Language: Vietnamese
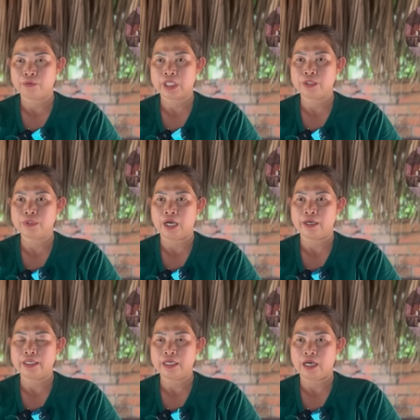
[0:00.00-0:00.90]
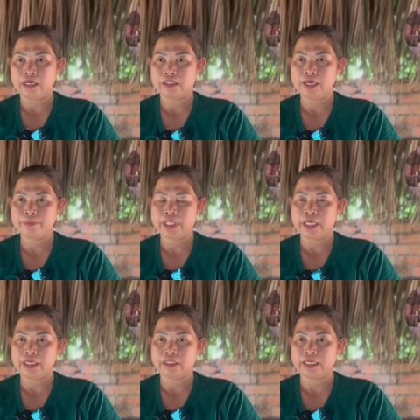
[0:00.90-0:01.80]
kêu gọi à, góp
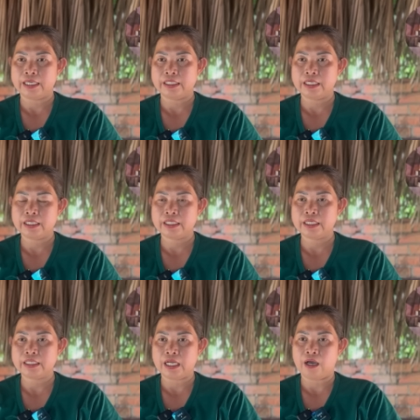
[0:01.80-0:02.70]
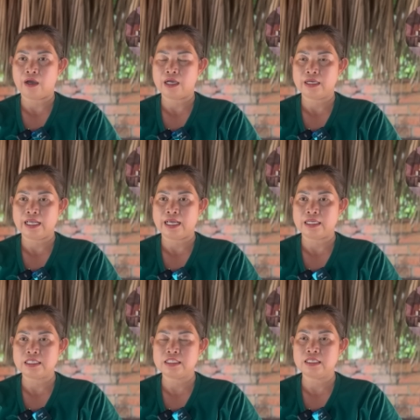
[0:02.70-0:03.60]
tiền này kia kia nọ hay là
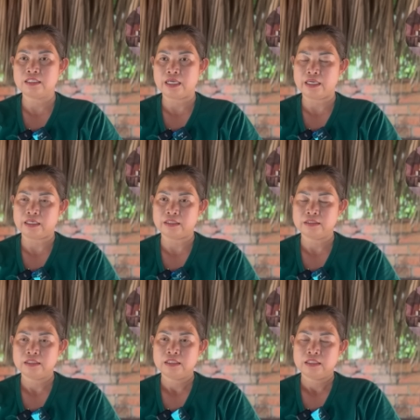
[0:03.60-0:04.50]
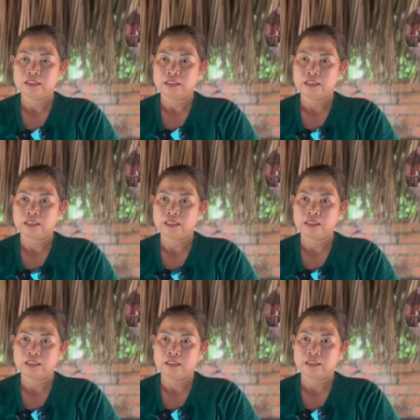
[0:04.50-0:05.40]
đi xin tiền
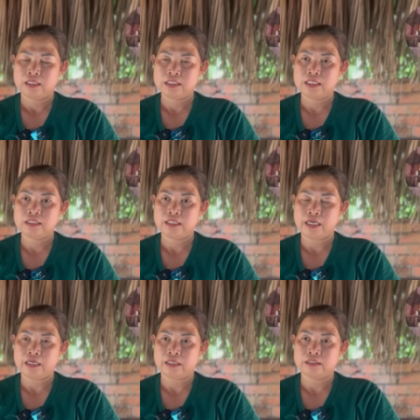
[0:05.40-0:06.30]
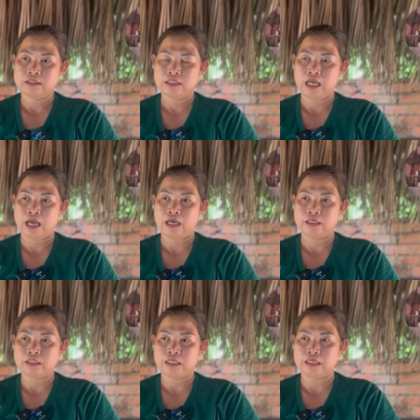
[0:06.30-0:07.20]
đi xin tiền à,
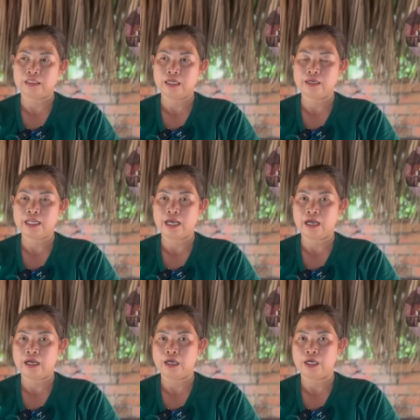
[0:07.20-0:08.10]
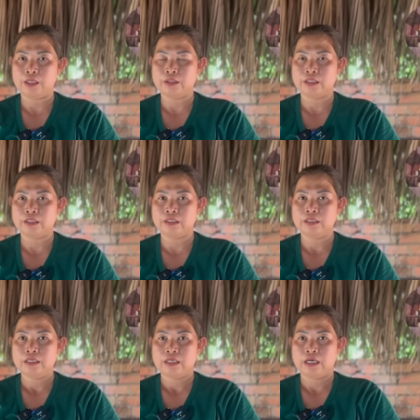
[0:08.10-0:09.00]
nói là à,
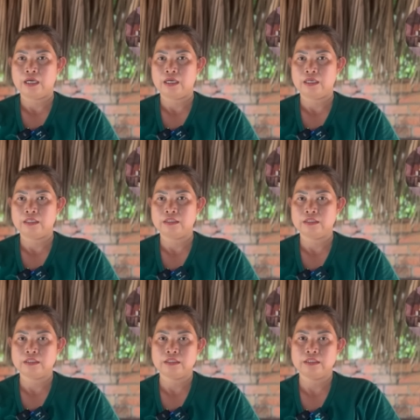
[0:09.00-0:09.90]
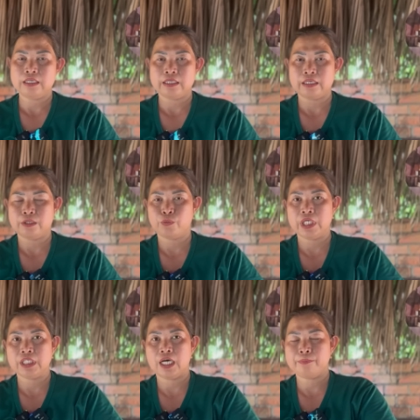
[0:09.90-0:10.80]
à, gì
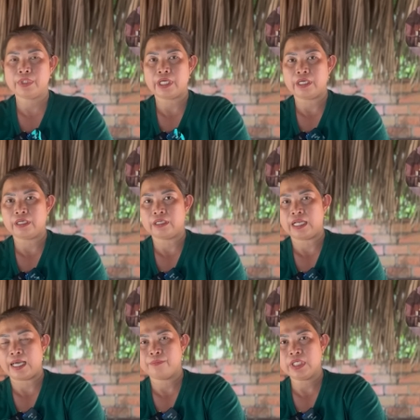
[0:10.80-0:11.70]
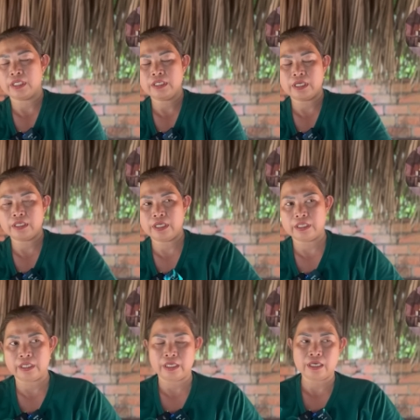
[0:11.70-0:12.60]
quyên góp tiền làm gì gì gì
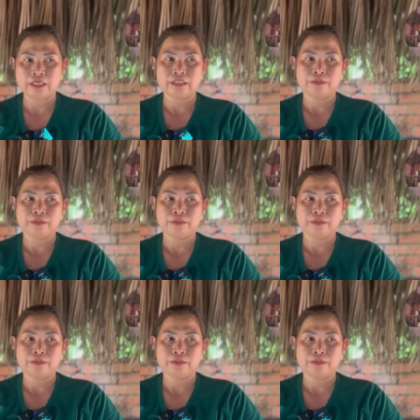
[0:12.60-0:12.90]
gì đó